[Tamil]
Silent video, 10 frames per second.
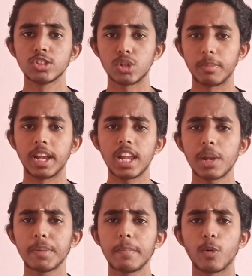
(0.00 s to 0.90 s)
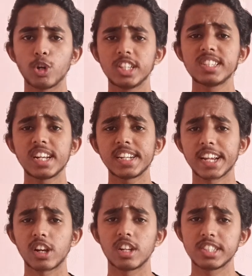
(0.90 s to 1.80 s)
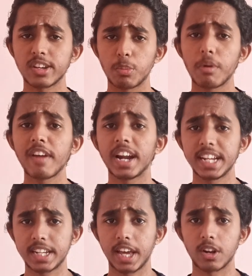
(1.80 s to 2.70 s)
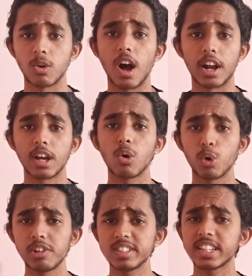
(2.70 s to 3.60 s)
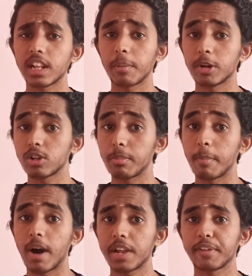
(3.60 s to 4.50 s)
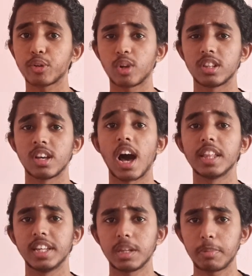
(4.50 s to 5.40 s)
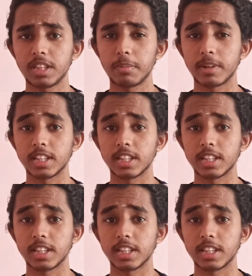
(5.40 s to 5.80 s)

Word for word: ஸோ நம்ம எல்லாருமே இப்போது டிஜிட்டல் டெக்னாலஜிக்கு ரொம்பவே அடிக்டாக இருக்கும் ஆனால் ஒரு விஷயத்தில் மட்டும் நம்ம மாறவே கூடாது அது எதை பற்றின்னு